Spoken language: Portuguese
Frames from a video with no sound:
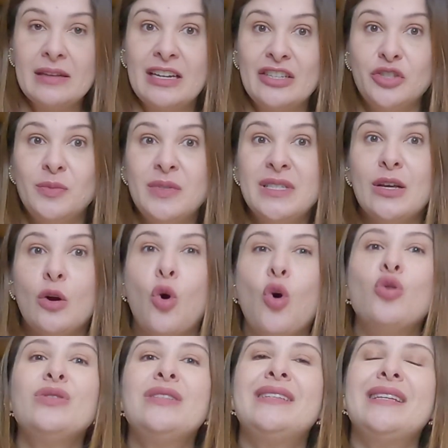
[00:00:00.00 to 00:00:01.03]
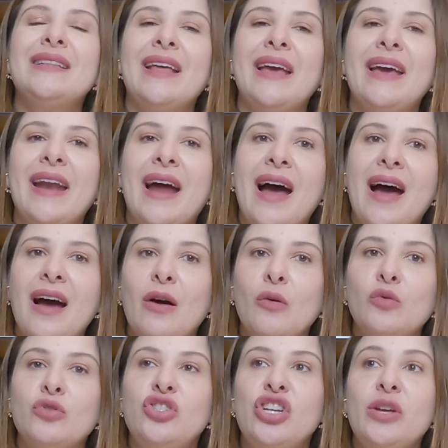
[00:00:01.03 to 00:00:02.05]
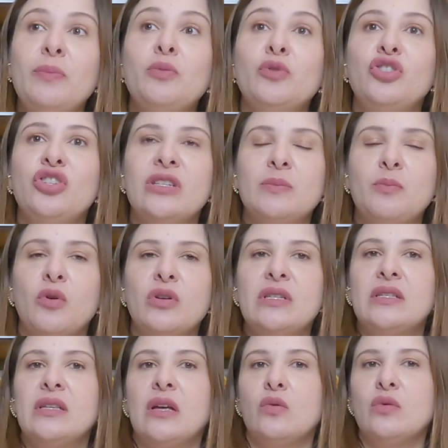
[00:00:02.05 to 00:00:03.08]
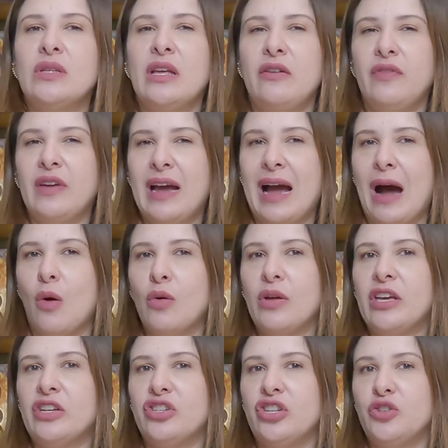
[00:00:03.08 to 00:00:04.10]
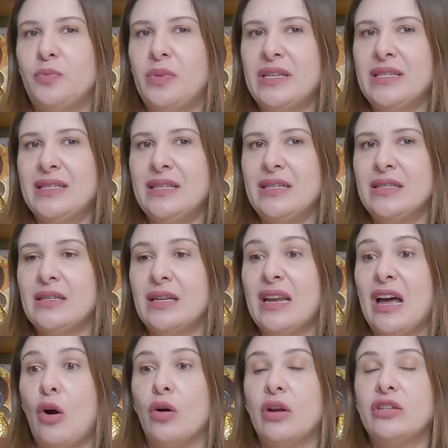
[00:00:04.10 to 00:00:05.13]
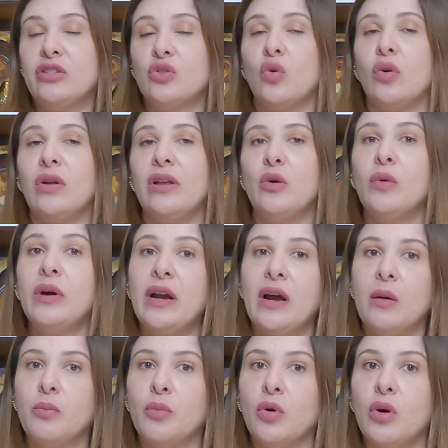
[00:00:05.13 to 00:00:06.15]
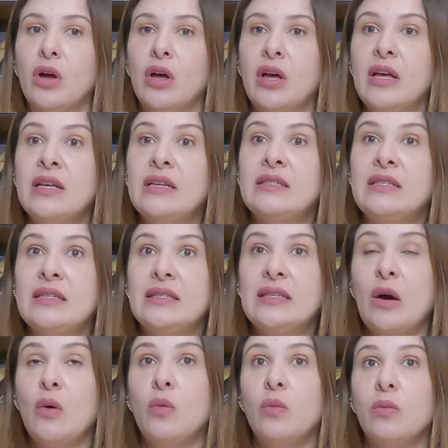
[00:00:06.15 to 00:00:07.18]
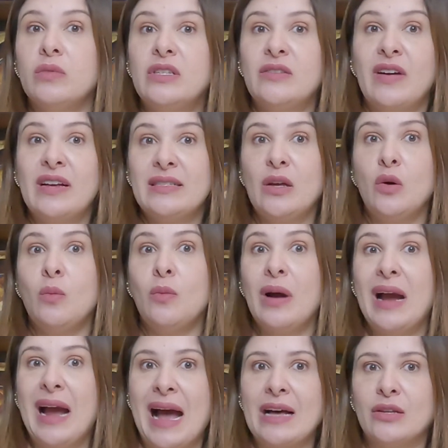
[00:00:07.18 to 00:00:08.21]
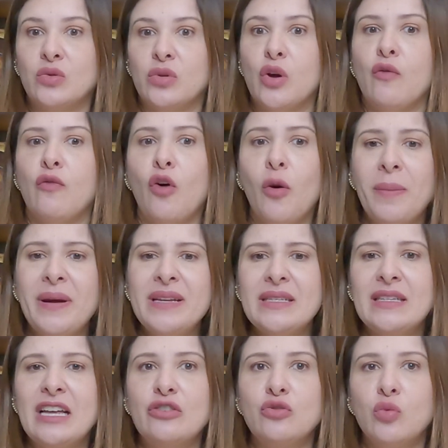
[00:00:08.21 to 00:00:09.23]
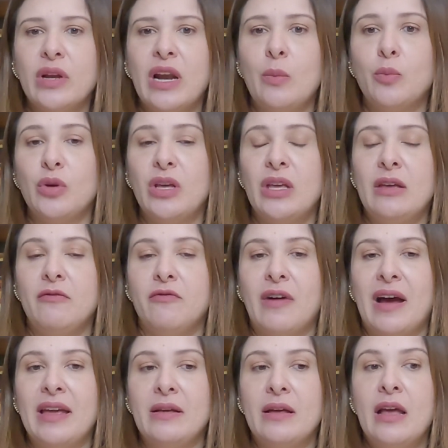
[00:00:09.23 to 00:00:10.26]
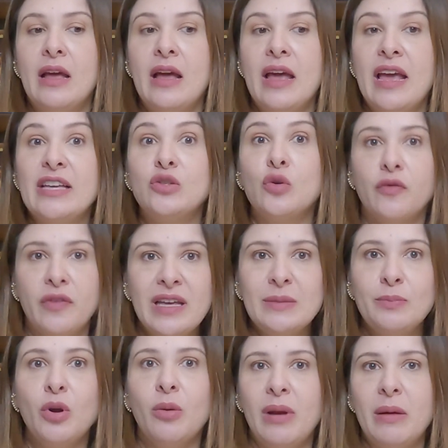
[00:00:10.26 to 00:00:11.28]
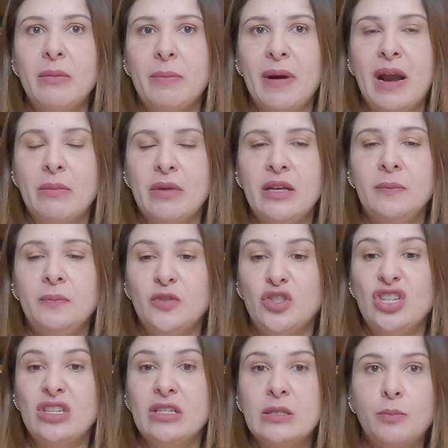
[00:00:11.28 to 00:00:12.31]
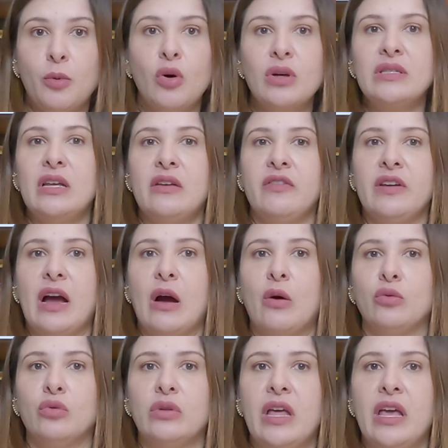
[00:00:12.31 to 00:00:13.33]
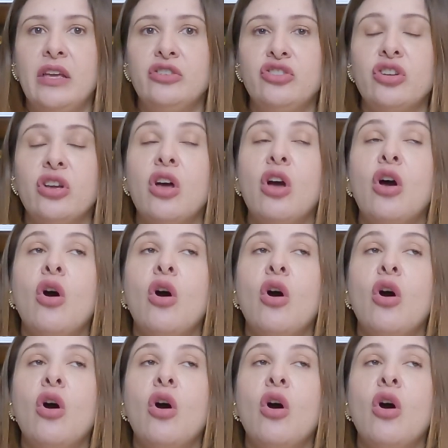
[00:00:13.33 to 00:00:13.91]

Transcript: a gente precisa considerar o tipo de exposição cervical que a gente precisa na hora de escolher o grampo. Se são, se vai ser um caso que eu vou precisar de um grampo que vai resolver esse problema para mim de expor cervical do dente,